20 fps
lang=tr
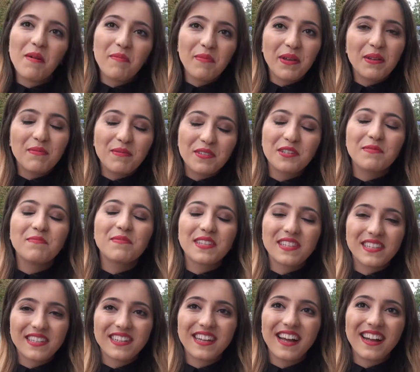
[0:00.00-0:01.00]
Babam benim için bir
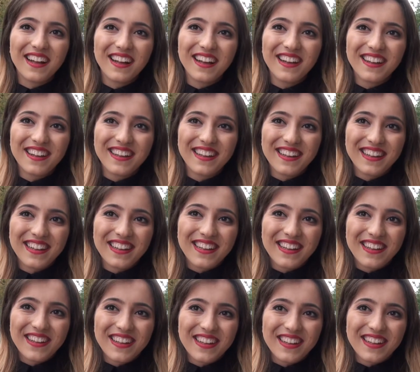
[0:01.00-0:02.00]
sığınak.
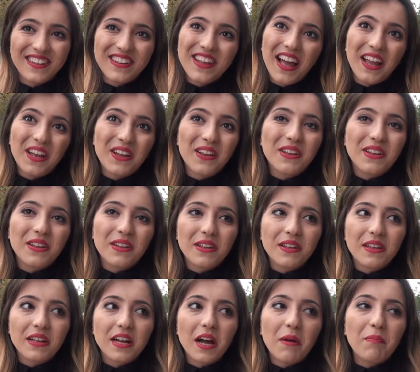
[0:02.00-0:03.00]
Yani
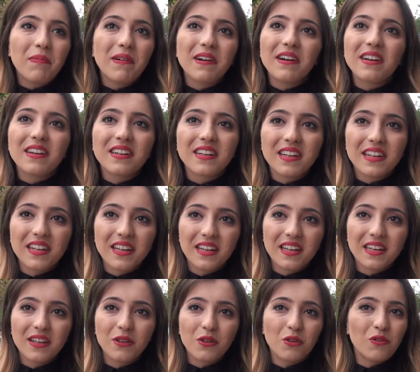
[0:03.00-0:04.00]
kapı,
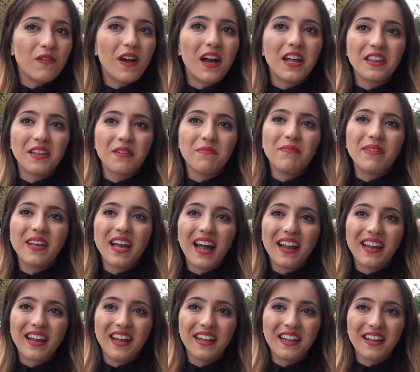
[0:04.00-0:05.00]
güvendiğim bir
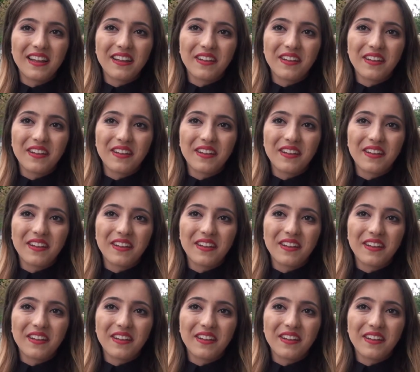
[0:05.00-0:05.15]
yer yani.